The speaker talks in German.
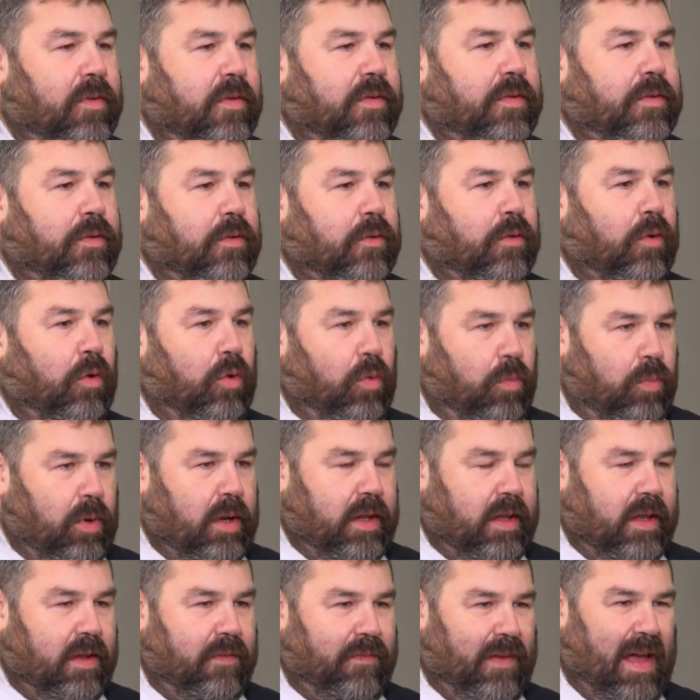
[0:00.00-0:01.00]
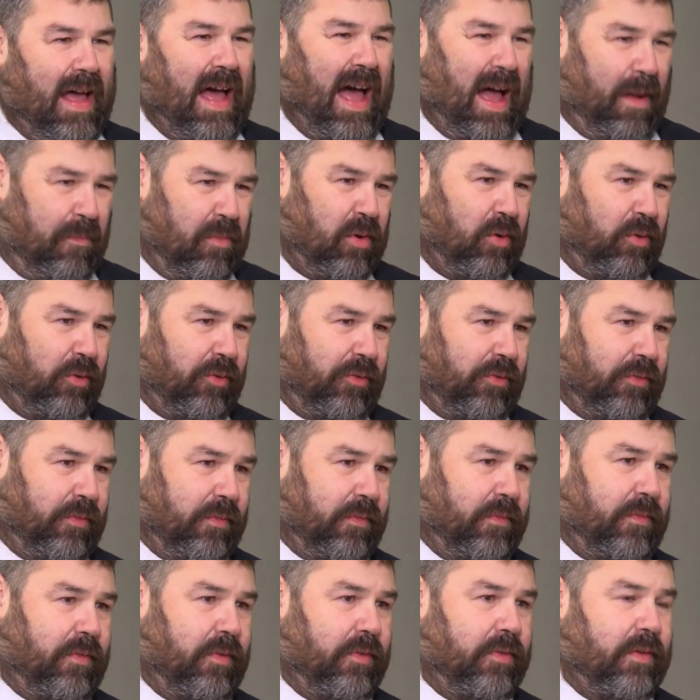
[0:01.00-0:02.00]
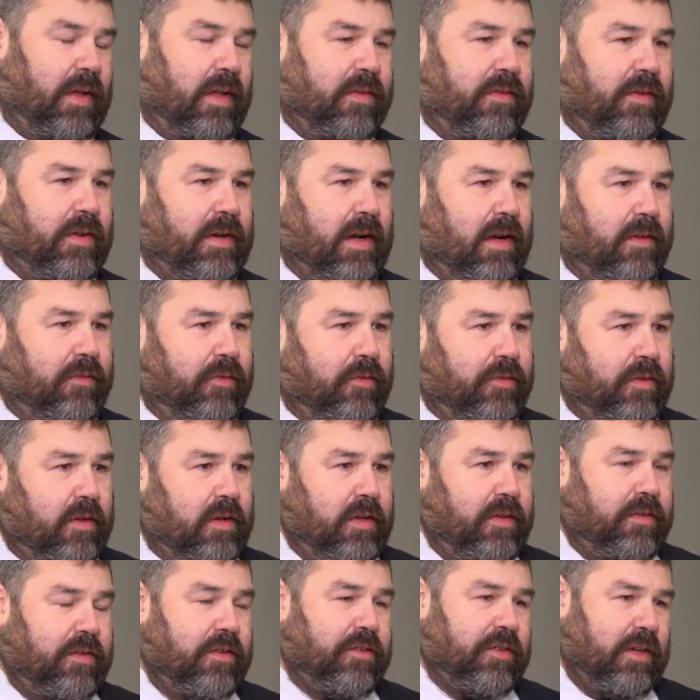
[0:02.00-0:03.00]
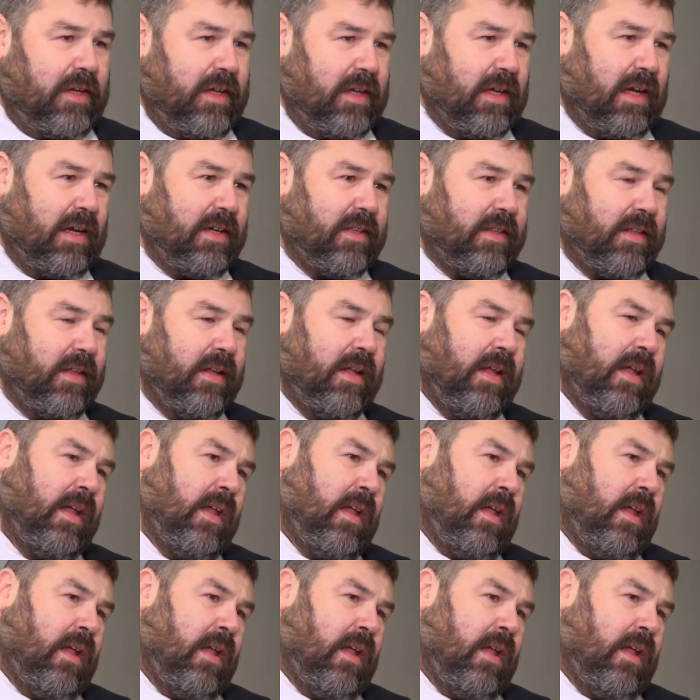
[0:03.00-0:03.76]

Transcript: das gröbliche Verharmlosen von nationalsozialistischen Inhalten.